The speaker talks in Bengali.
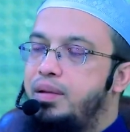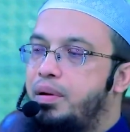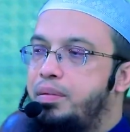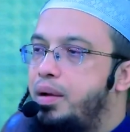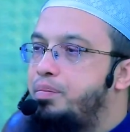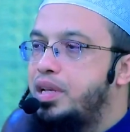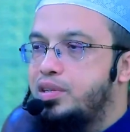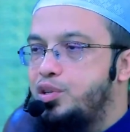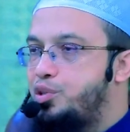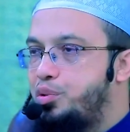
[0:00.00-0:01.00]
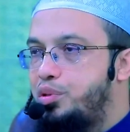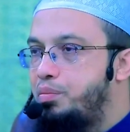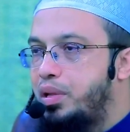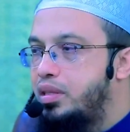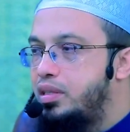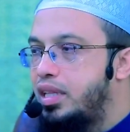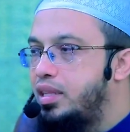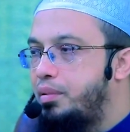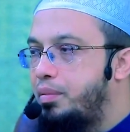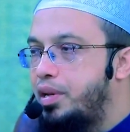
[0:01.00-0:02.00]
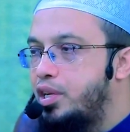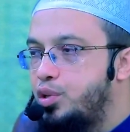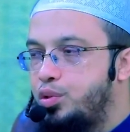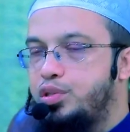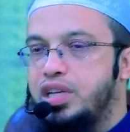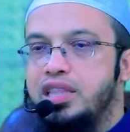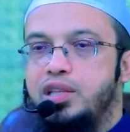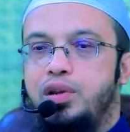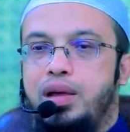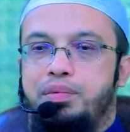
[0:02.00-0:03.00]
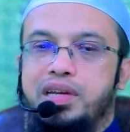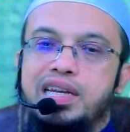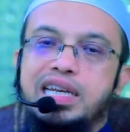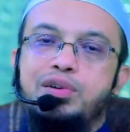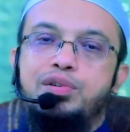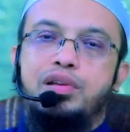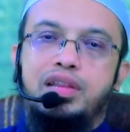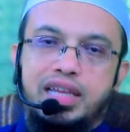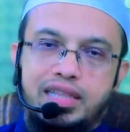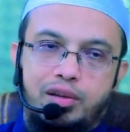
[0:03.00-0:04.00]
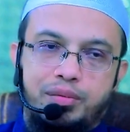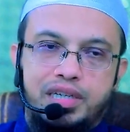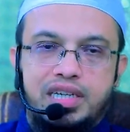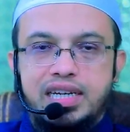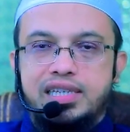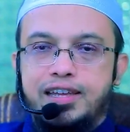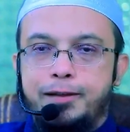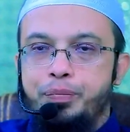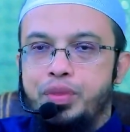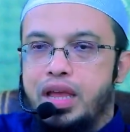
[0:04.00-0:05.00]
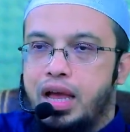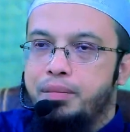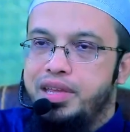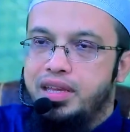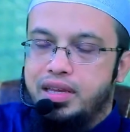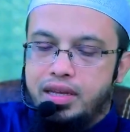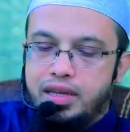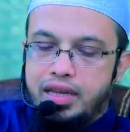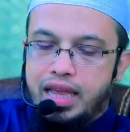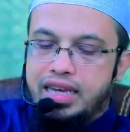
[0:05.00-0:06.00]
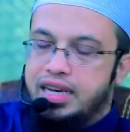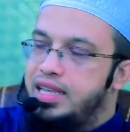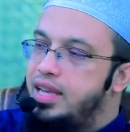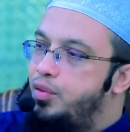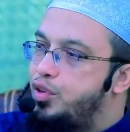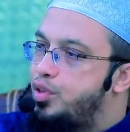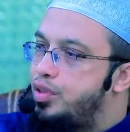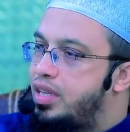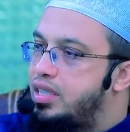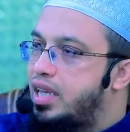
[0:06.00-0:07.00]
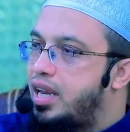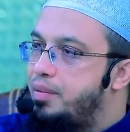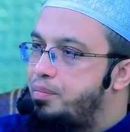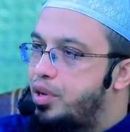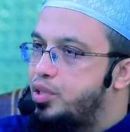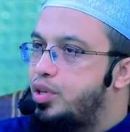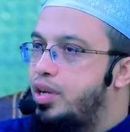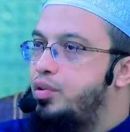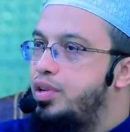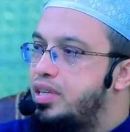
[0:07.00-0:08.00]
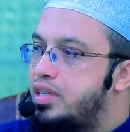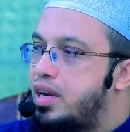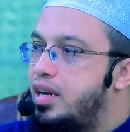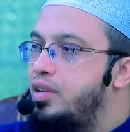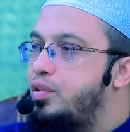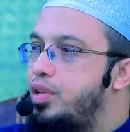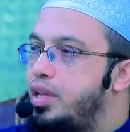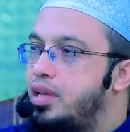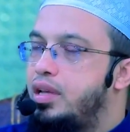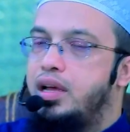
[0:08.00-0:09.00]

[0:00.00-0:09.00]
এইভাবে আপনি আসলে সত্য জানতে পারবেন না সত্য জানতে হলে আপনাকে নিউট্রালে থাকতে হবে যে ঠিক আছে আমি এটা নিয়ে অনুসন্ধান চালাই পড়াশোনা করি স্টাডি করি